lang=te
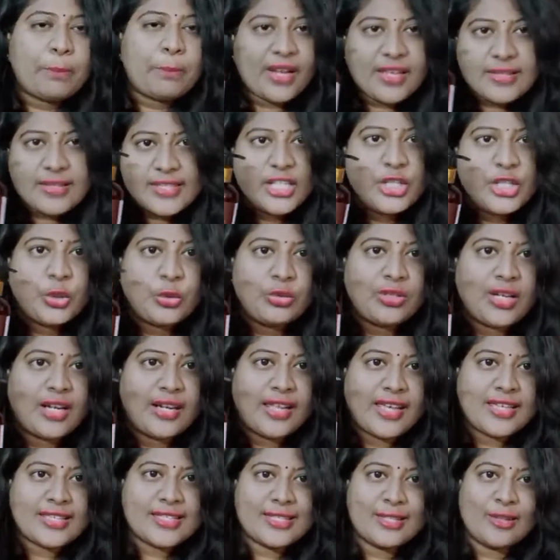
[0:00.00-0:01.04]
ప్రెసెంట్ ఉన్న
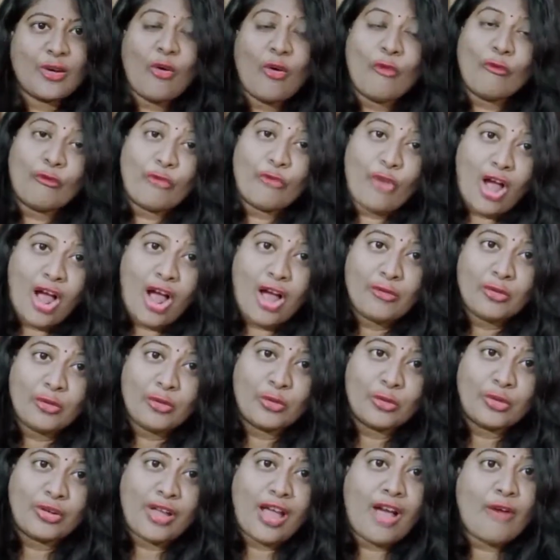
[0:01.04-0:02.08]
డేస్ లో వావ్
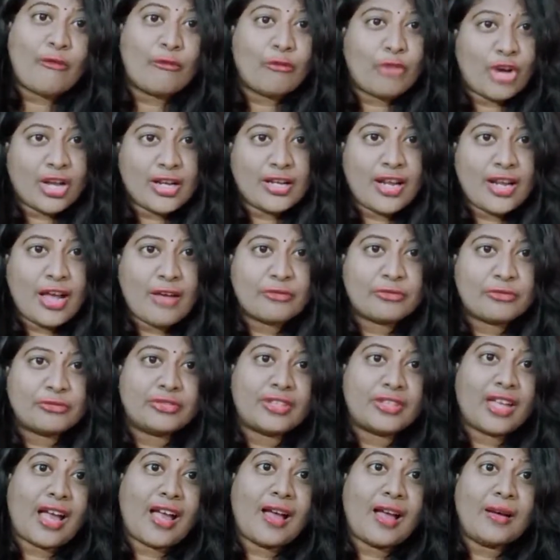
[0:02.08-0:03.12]
కూడా వన్ ఆఫ్
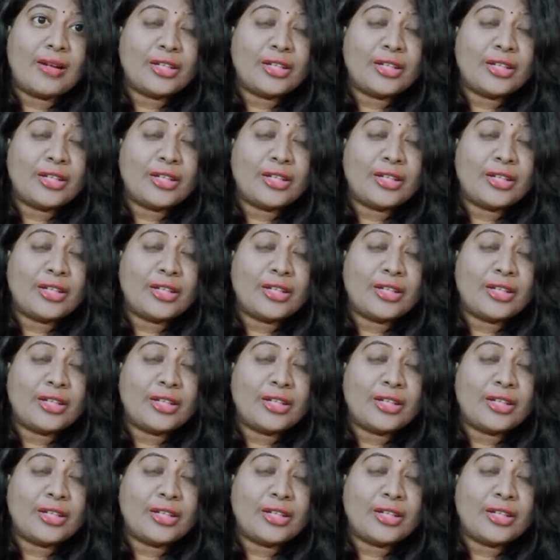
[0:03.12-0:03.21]
ద